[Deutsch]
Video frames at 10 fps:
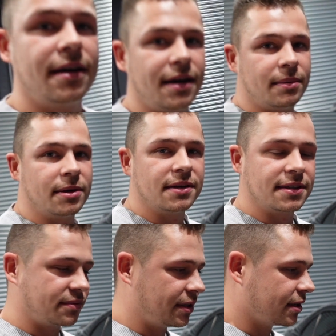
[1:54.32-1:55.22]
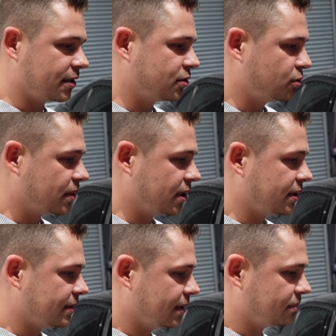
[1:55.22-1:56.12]
aber es war gar nicht Dubai,
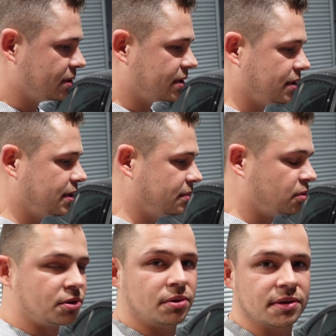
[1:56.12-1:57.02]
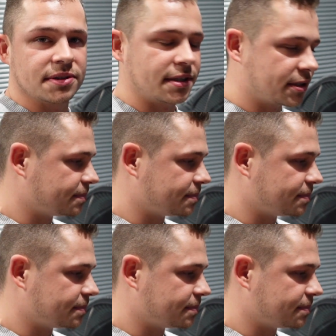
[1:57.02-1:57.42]
hat mir dann der Importeur gesagt.